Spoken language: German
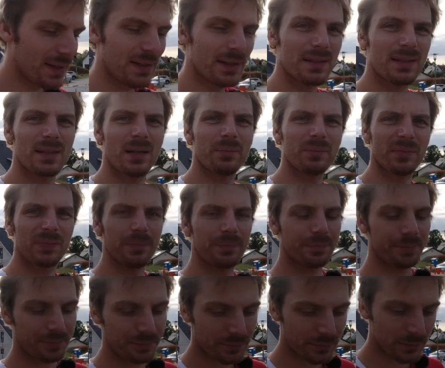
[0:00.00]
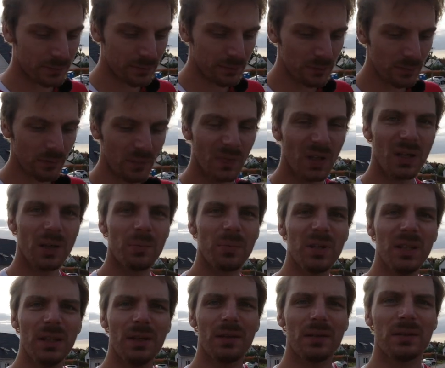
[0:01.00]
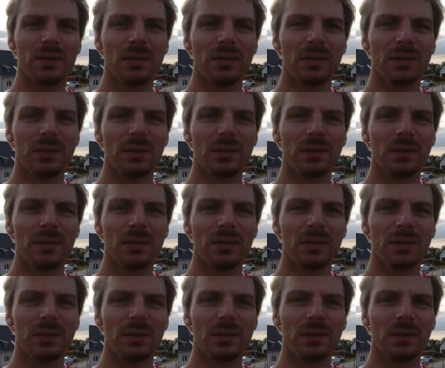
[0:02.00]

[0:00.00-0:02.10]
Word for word: gesamten Gebiet,